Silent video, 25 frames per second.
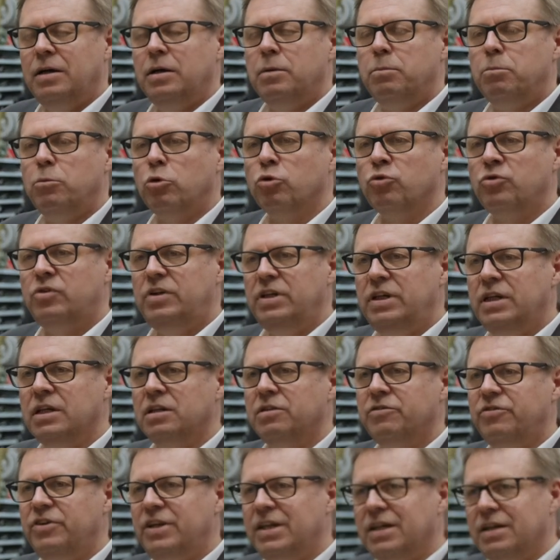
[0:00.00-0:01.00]

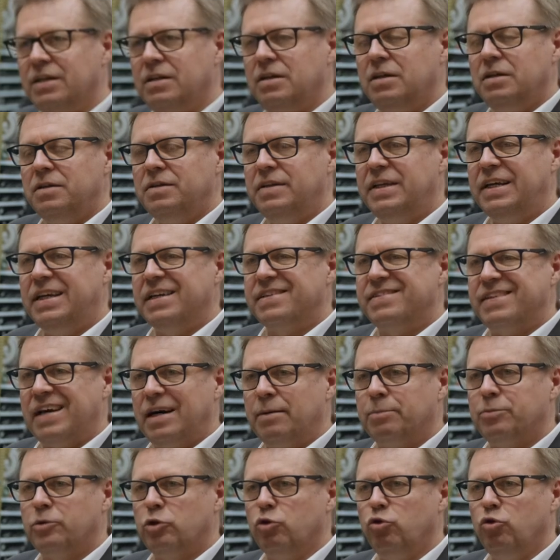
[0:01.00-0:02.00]
montieren wir die
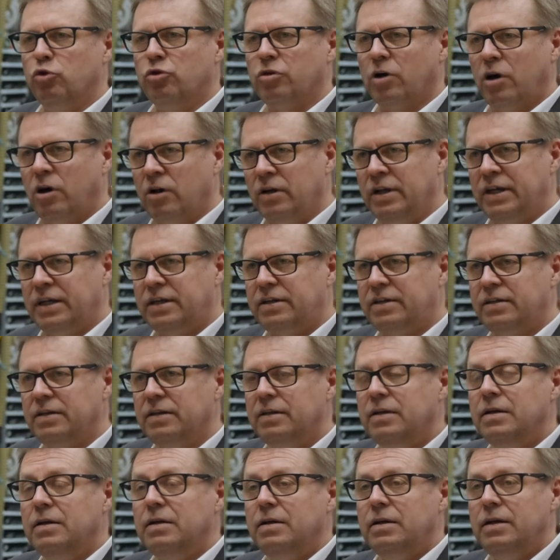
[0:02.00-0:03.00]
gesamte Hydraulik
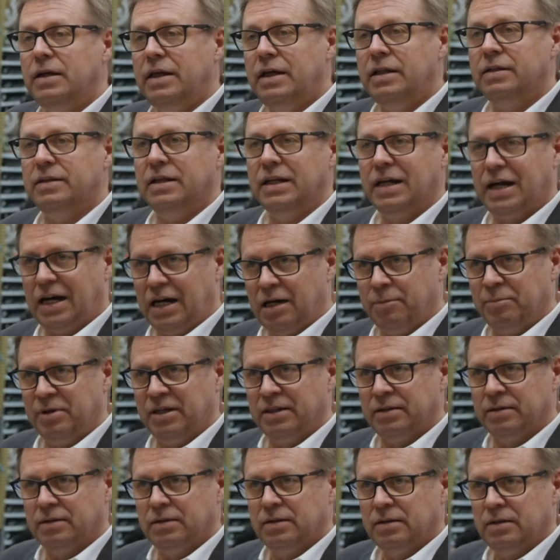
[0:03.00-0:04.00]
in den
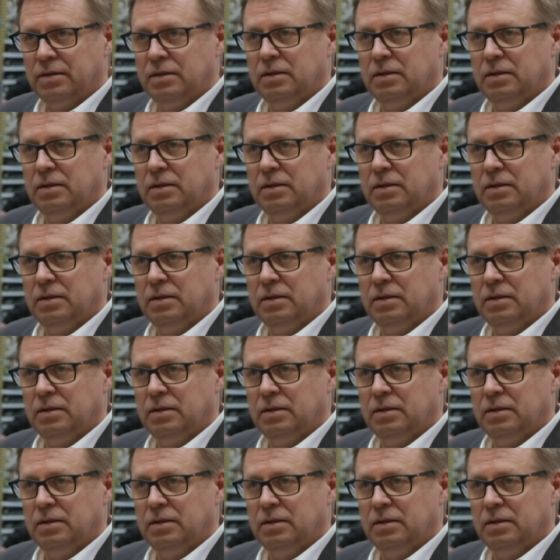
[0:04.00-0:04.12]
Rahmen.